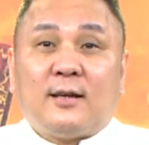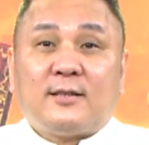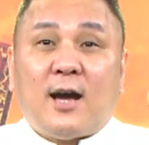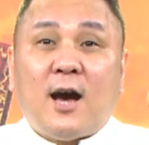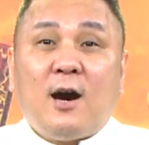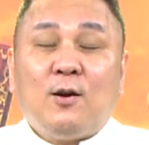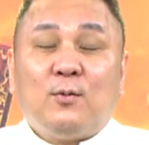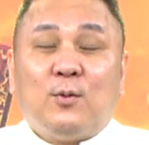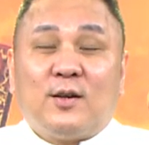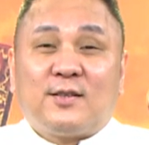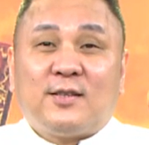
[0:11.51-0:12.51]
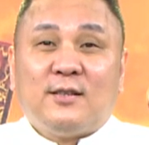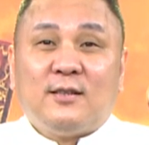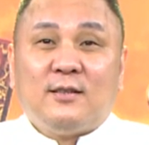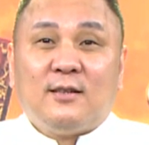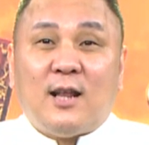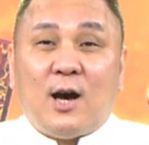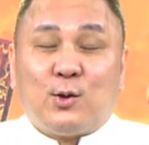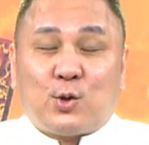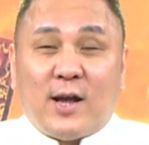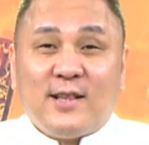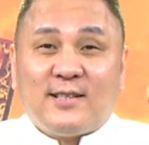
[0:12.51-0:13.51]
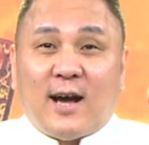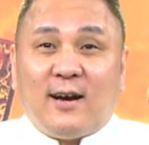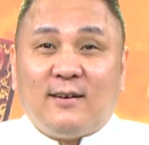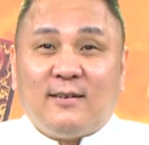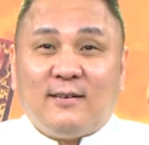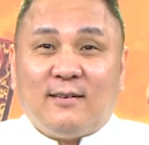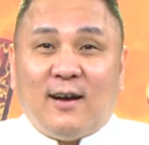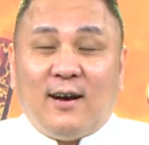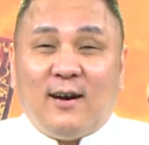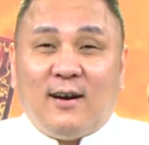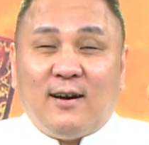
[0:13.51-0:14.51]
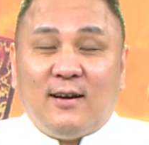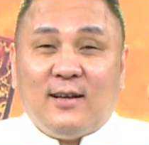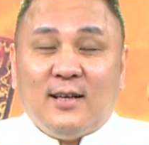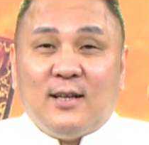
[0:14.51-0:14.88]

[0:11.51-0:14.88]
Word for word: 大家好，我是老船长啊。